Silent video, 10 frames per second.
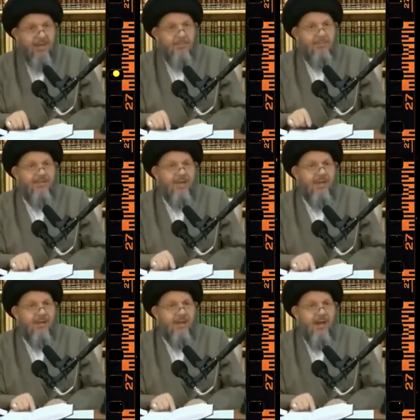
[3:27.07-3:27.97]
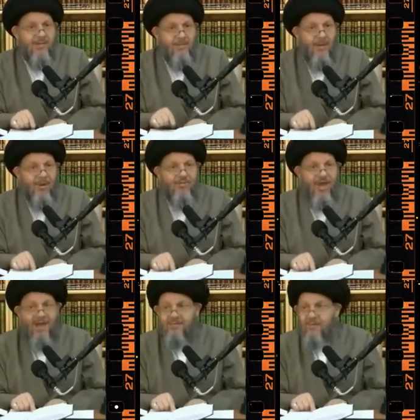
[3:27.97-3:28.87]
ماذا هذا المحور
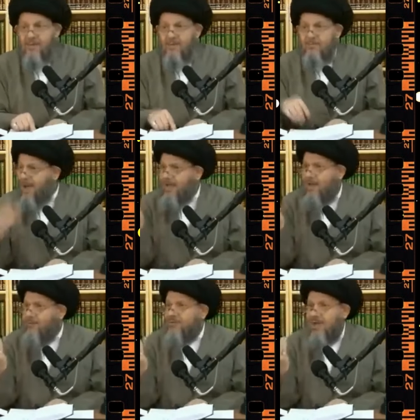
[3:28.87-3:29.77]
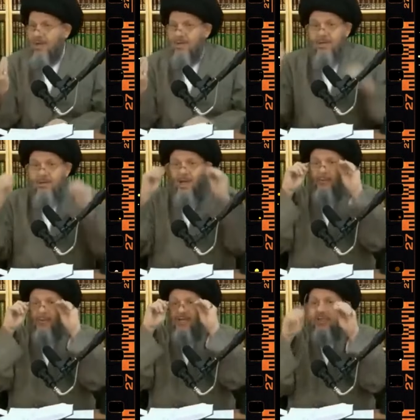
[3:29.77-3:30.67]
الثالث ما هي الوسائل نحن
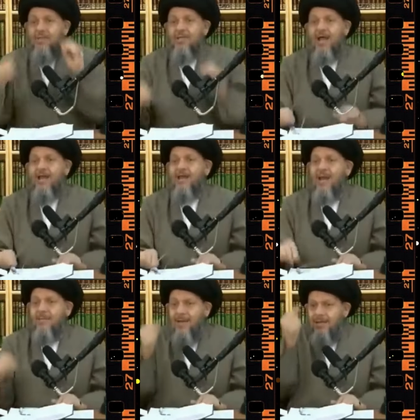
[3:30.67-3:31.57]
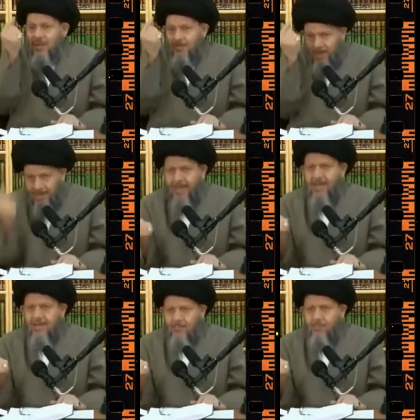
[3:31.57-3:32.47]
نجد أن المرجع بالليل
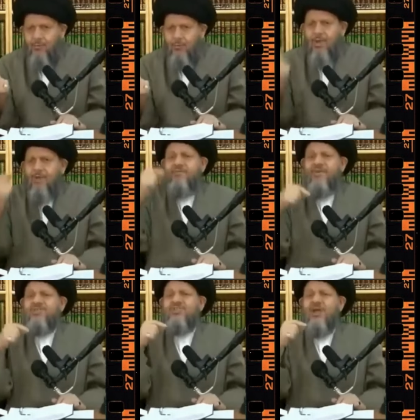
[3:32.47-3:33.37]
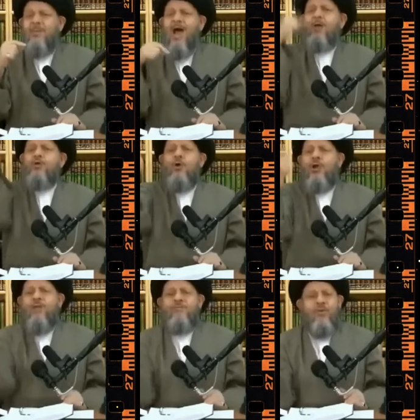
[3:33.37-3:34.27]
يموت في الصباح
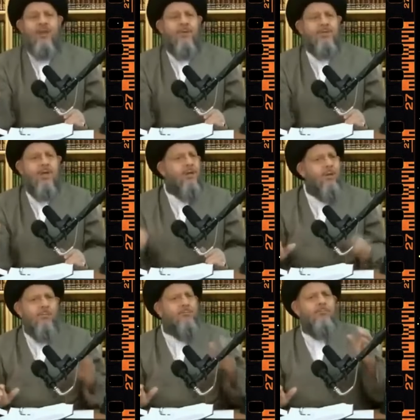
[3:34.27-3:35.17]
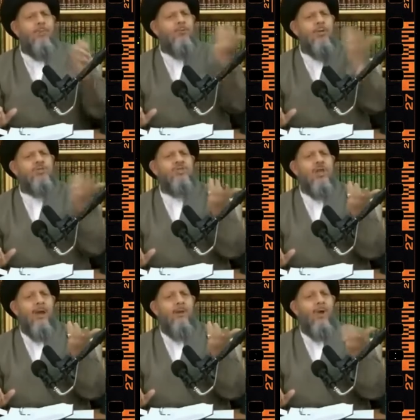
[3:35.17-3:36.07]
يعلن فلان مرجع منو اللي
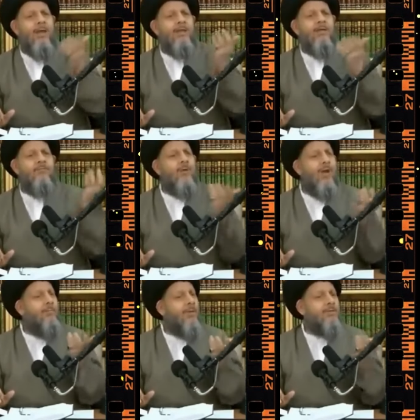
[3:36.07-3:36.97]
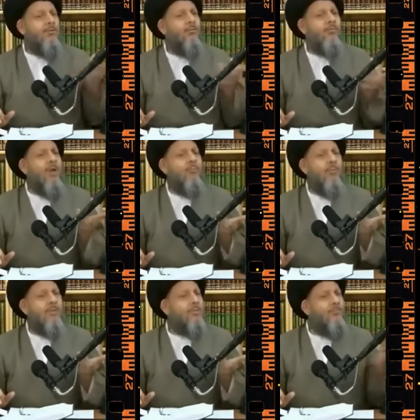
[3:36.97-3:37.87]
اجتمع وعين فلان مرجع وفلان مو
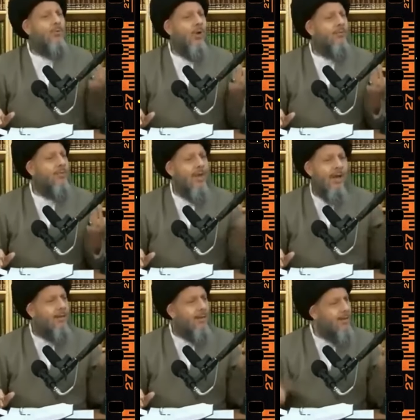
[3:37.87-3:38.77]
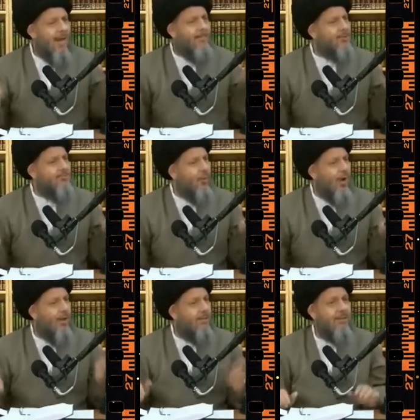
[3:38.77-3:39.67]
مرجع منو هذه يا, يا مجموعة
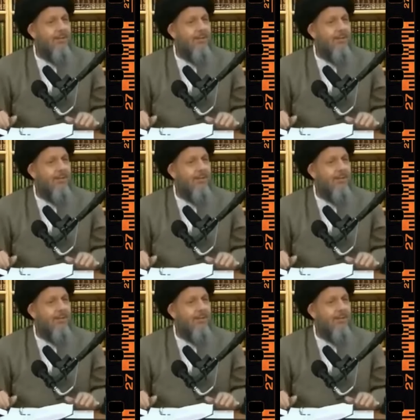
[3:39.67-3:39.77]
هذه